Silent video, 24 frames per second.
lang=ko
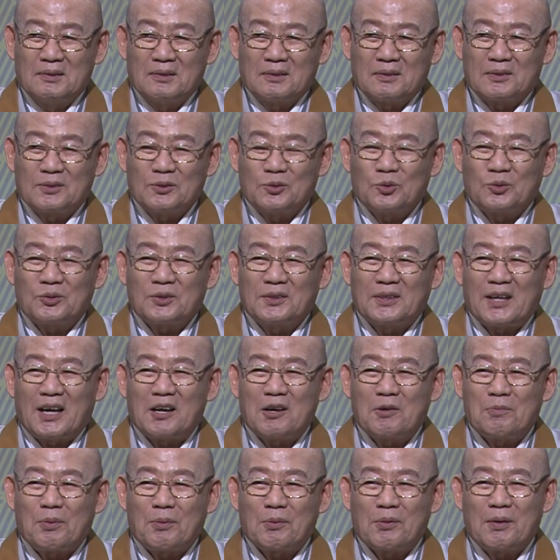근데 요새
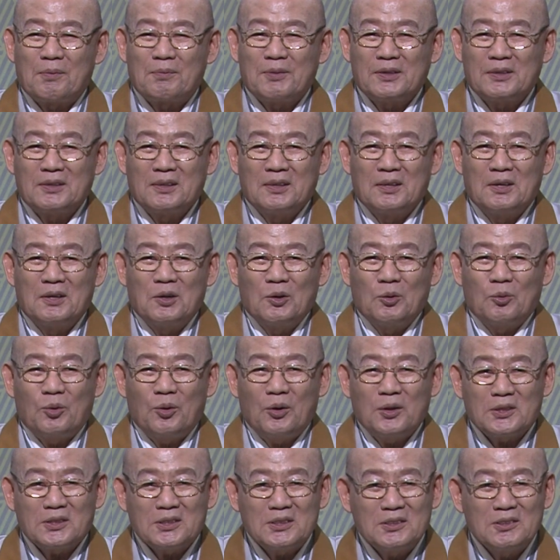나를 본 거면
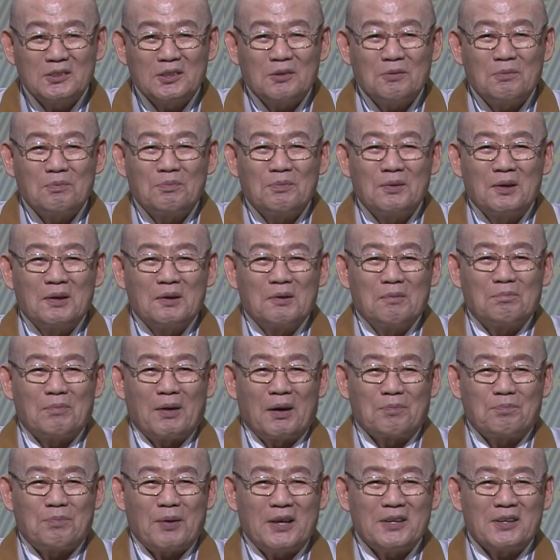훨씬 더
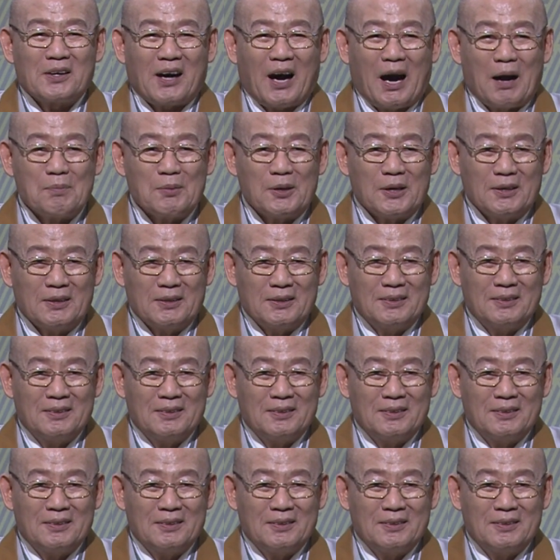막 빨리 감어.